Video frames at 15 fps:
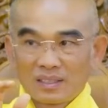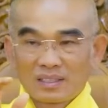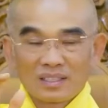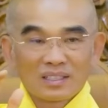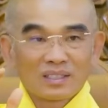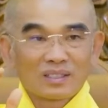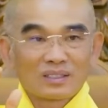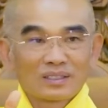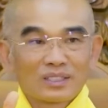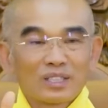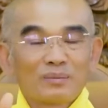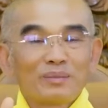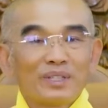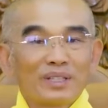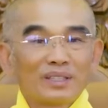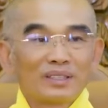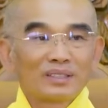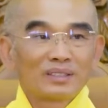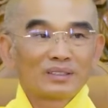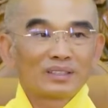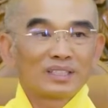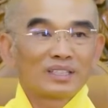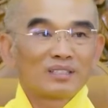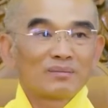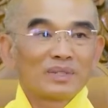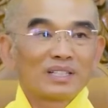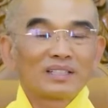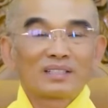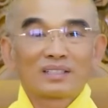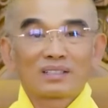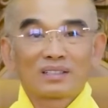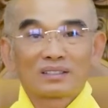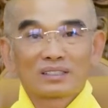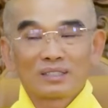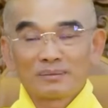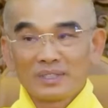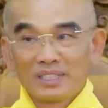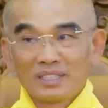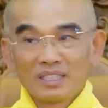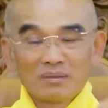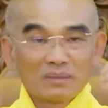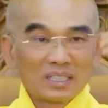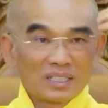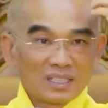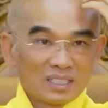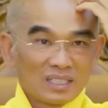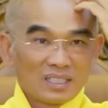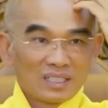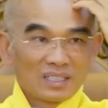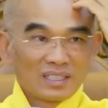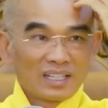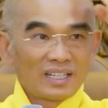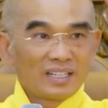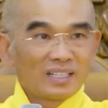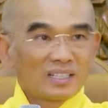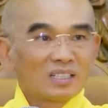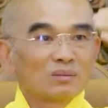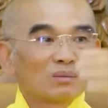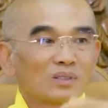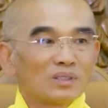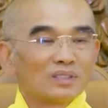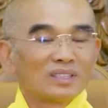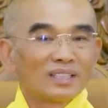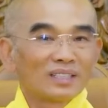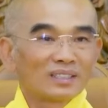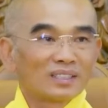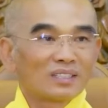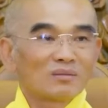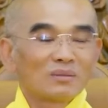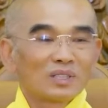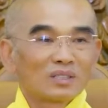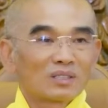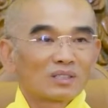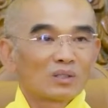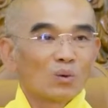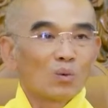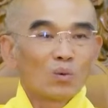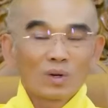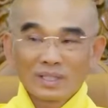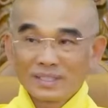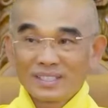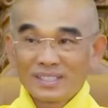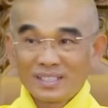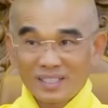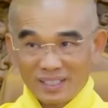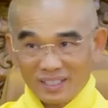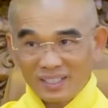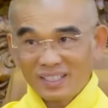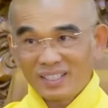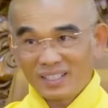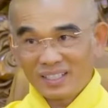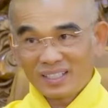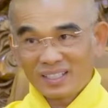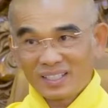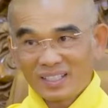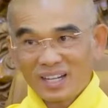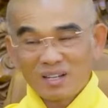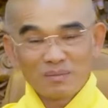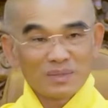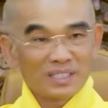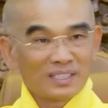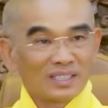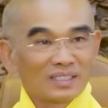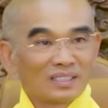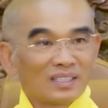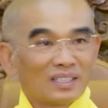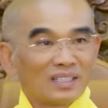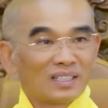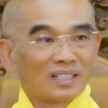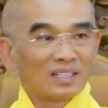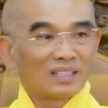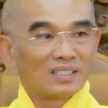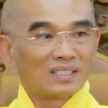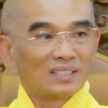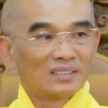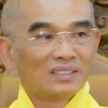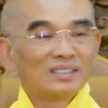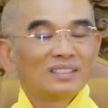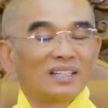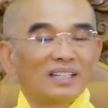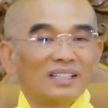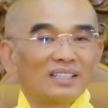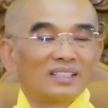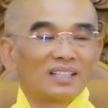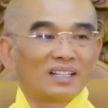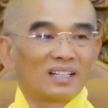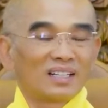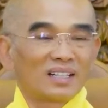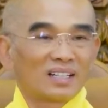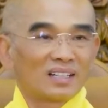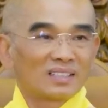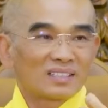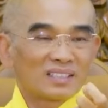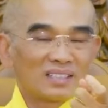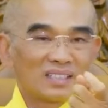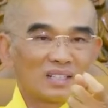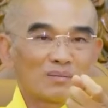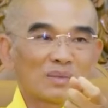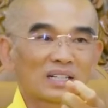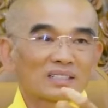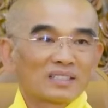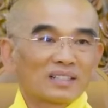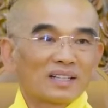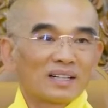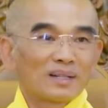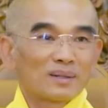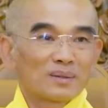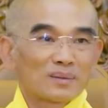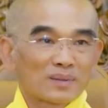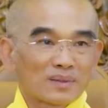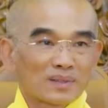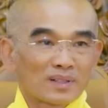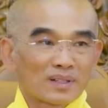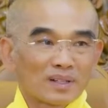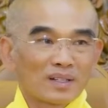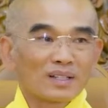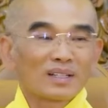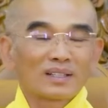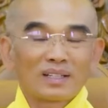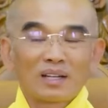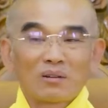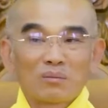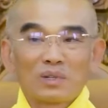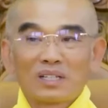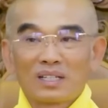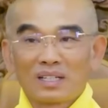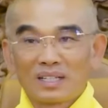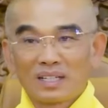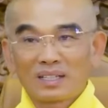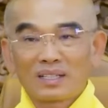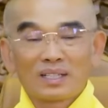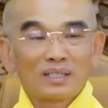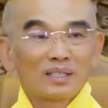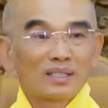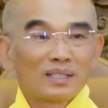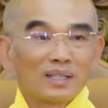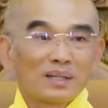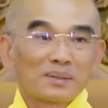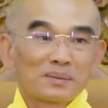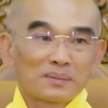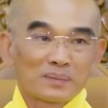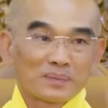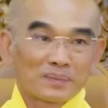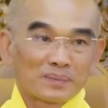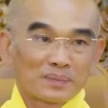Nó vẫn còn tiếp diễn. Chúng ta nên biết là nó còn tiếp diễn. Nhưng mà ngay cái lúc ngồi thiền đó mình có đủ cái trí để mà nhận định là như vậy nào là nó sẽ dính mắc trở lại không? Có lần nào mình nhận định như vậy không?